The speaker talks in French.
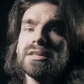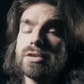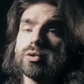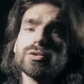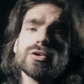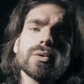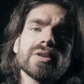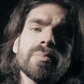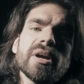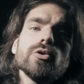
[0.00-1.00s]
c'est donc ce
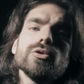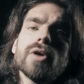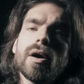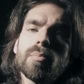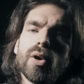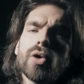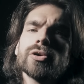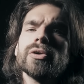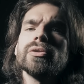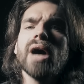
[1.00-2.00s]
qu'on appelle une
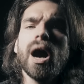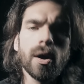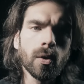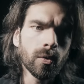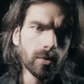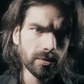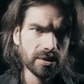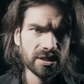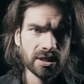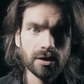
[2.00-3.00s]
broken arrow.
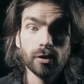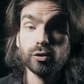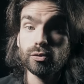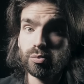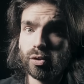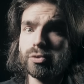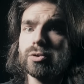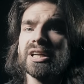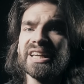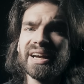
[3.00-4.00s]
C'est quand une bombe
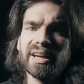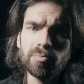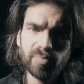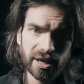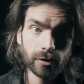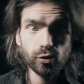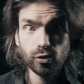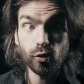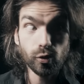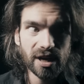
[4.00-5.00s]
nucléaire est
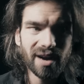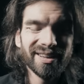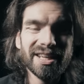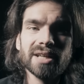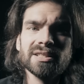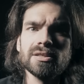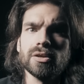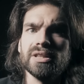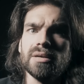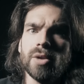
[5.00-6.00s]
perdue ou larguée
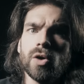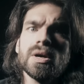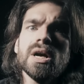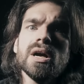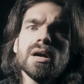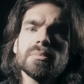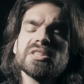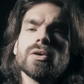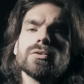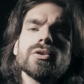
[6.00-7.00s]
accidentellement, mais
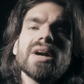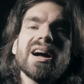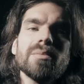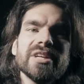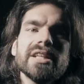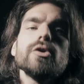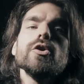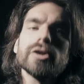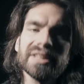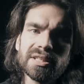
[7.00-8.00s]
sans que cela implique
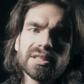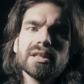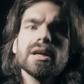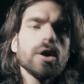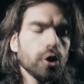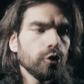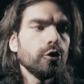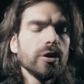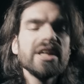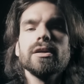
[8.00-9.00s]
le risque
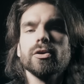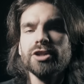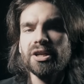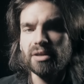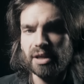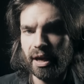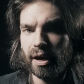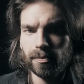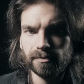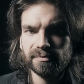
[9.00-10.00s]
de déclencher une guerre.